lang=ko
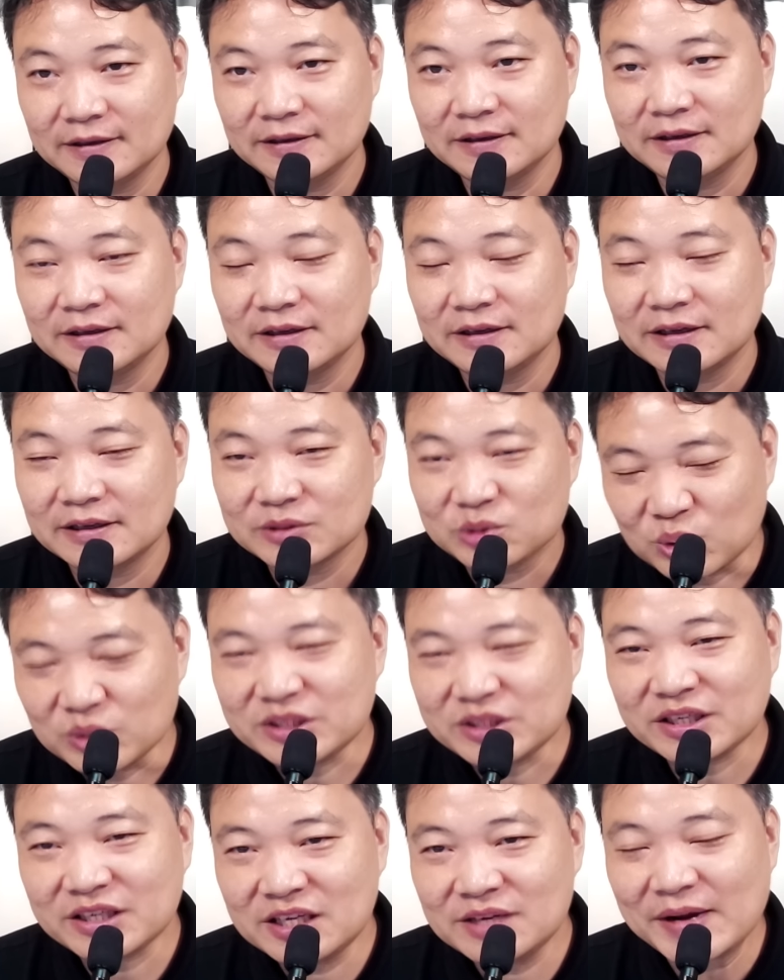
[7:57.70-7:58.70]

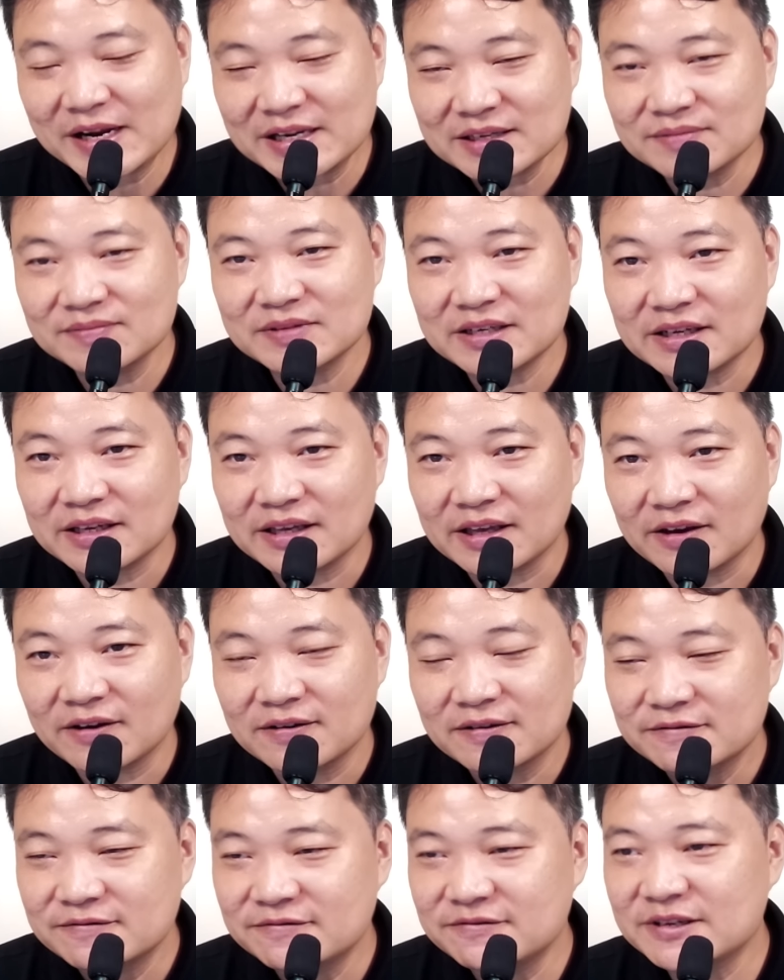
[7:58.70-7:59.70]
솔직히 말씀드릴게요.
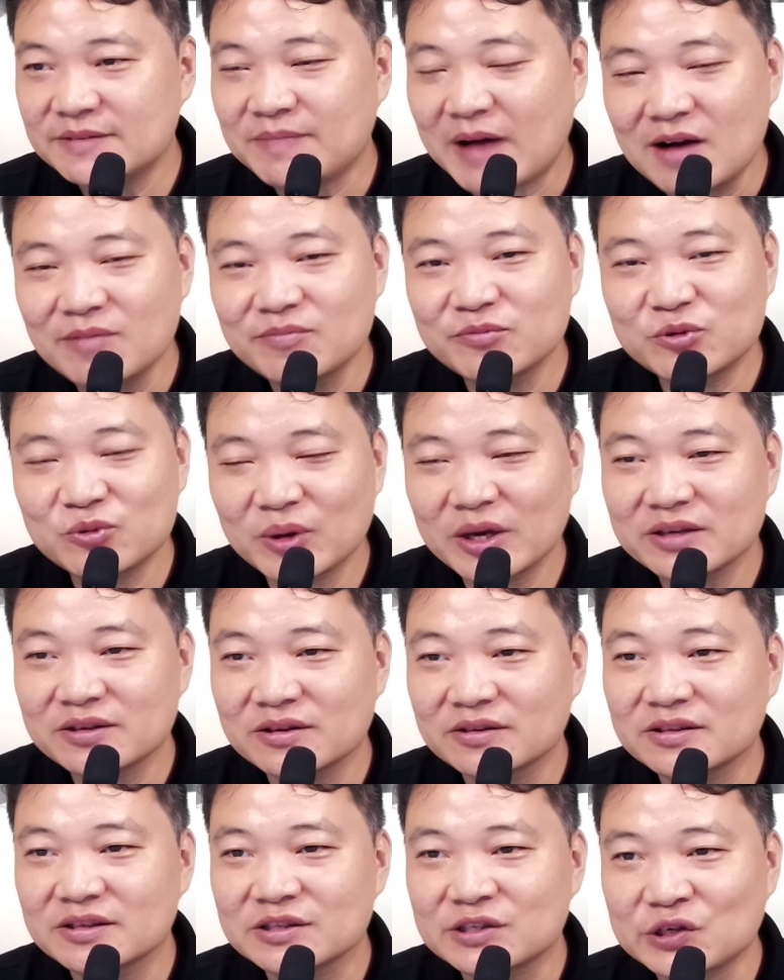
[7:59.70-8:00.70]
우리
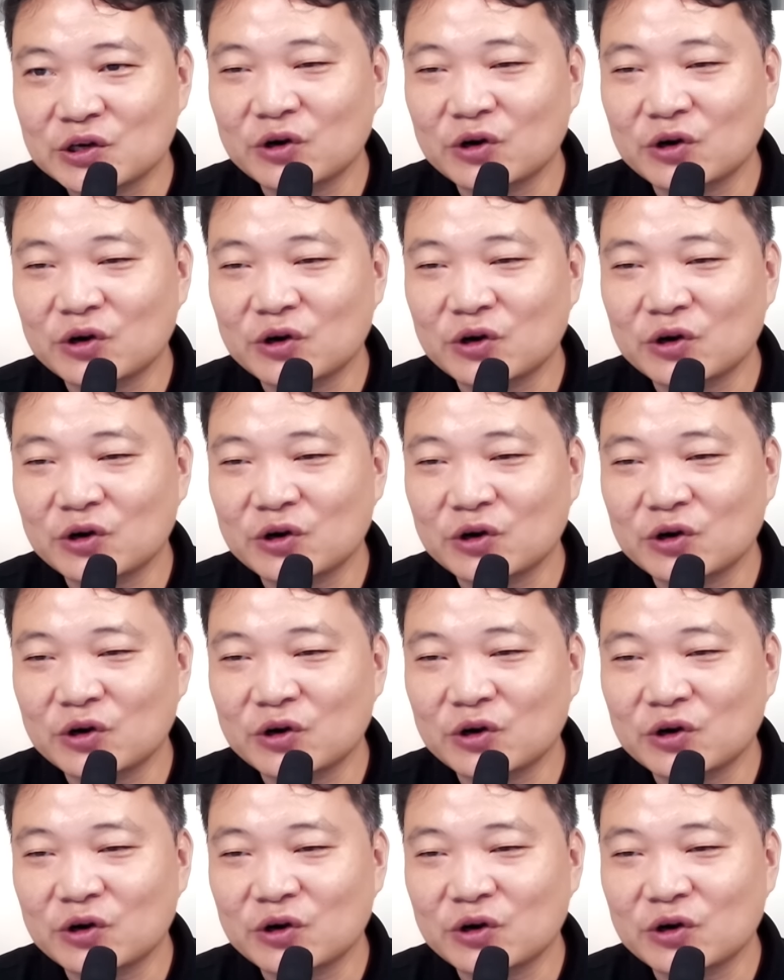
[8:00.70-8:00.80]
마음속에서는 저런